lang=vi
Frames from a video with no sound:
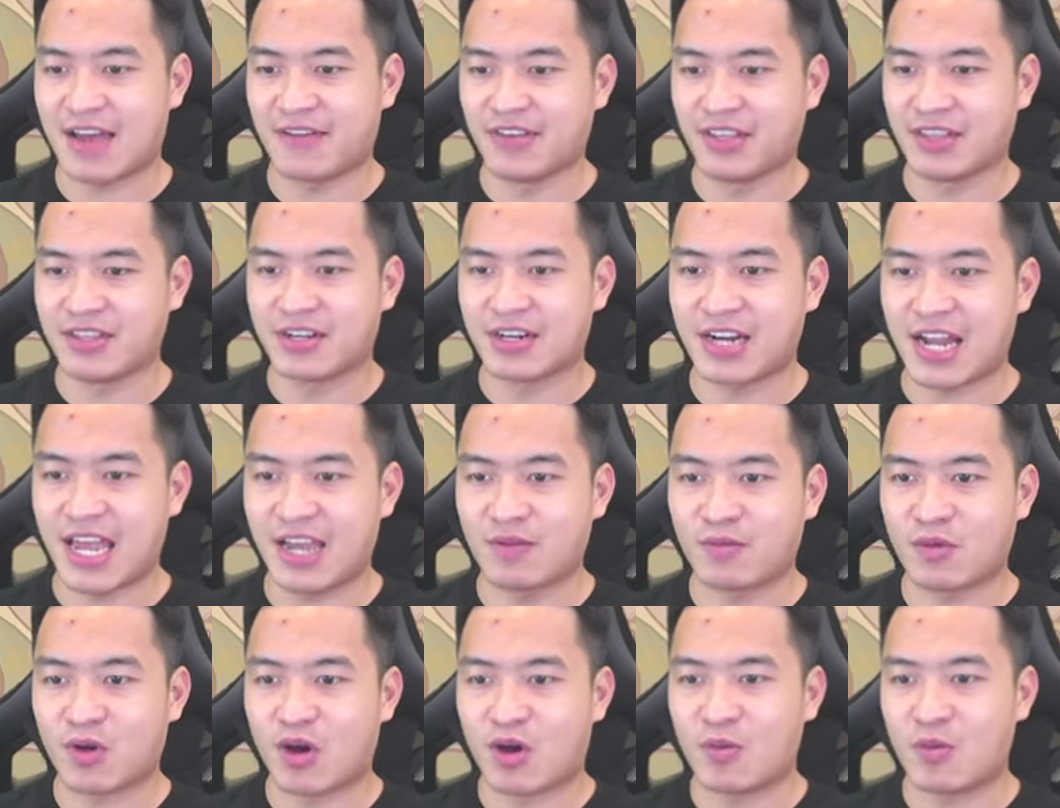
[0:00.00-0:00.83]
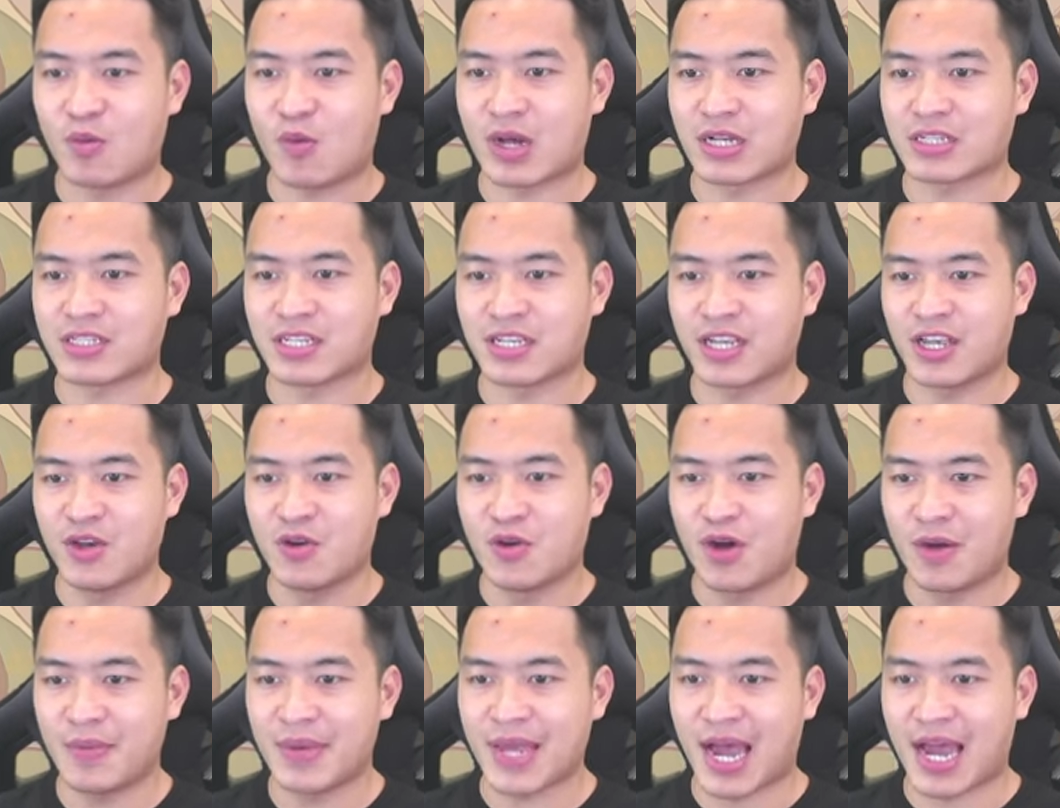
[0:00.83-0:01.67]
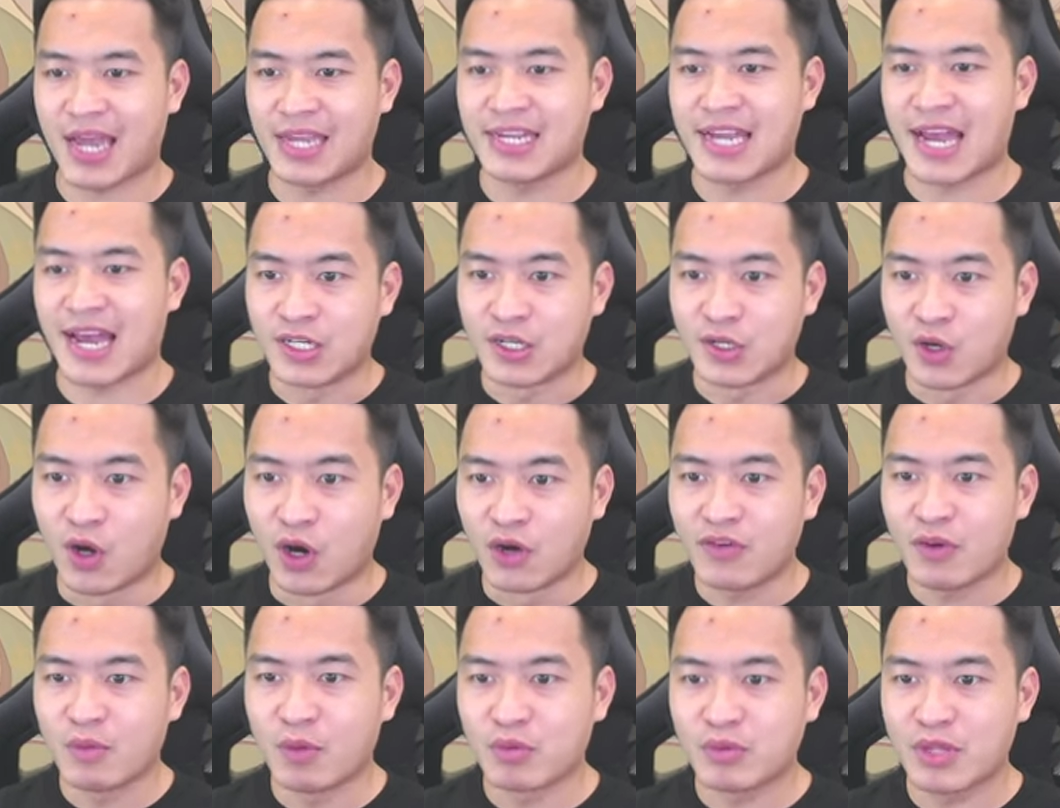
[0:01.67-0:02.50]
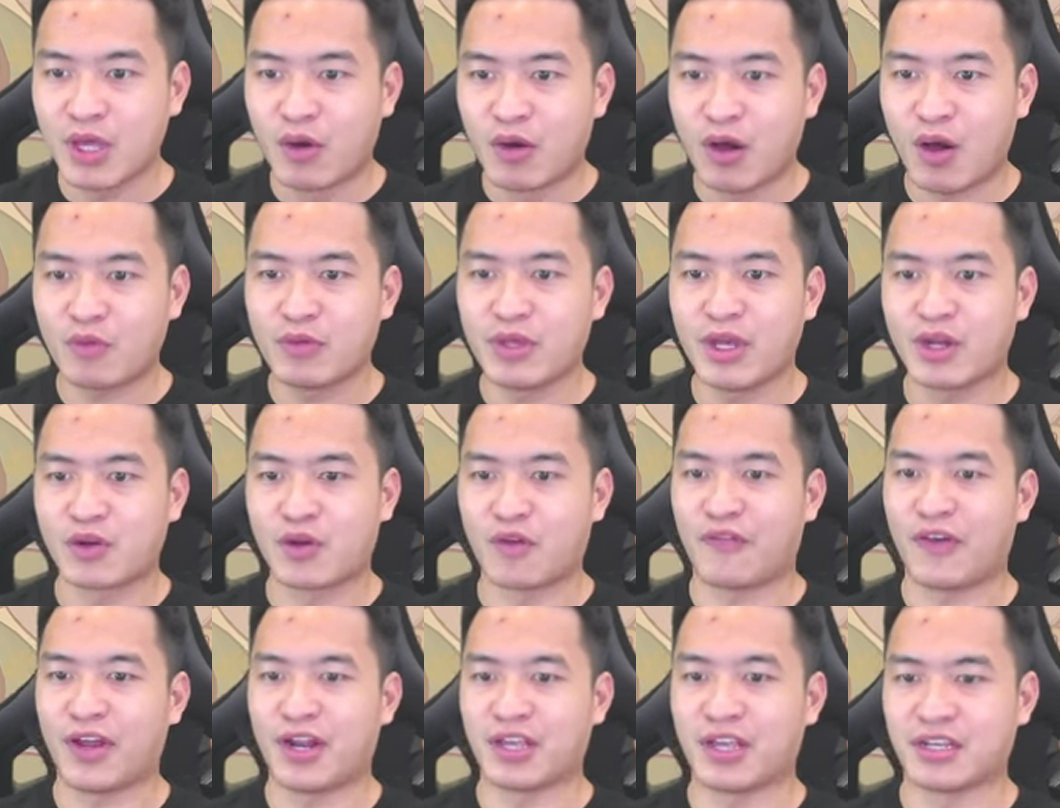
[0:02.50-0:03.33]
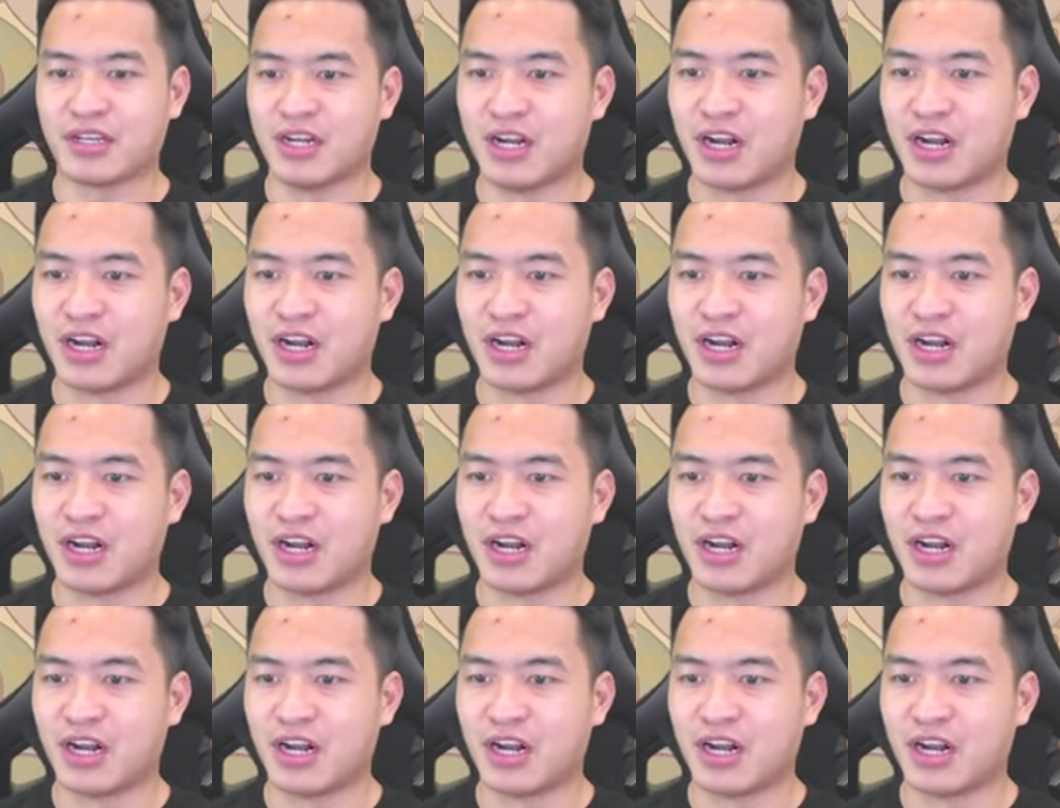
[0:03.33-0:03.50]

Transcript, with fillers: vị tướng này cũng có một quả skill hơi bị hay nha Đối với mục tiêu ngẫu nhiên của phe địch,